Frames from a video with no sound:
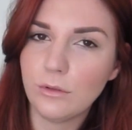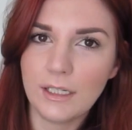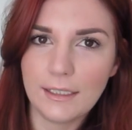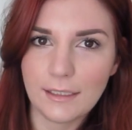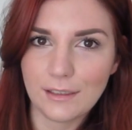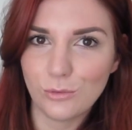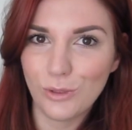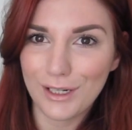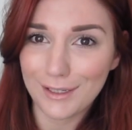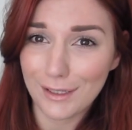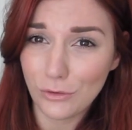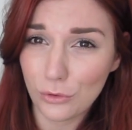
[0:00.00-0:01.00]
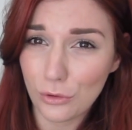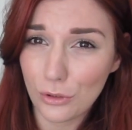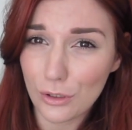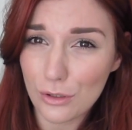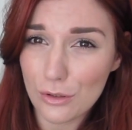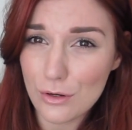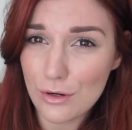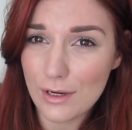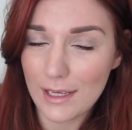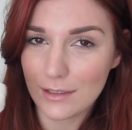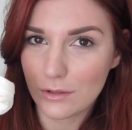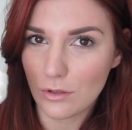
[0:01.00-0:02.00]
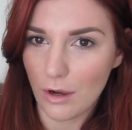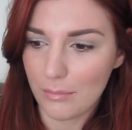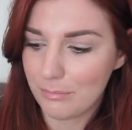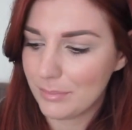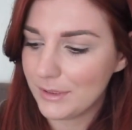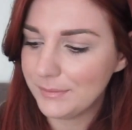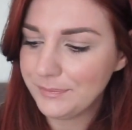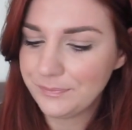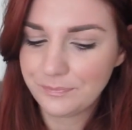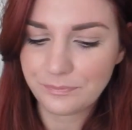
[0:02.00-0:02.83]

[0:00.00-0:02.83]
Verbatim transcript: due all'andata, due al ritorno e stop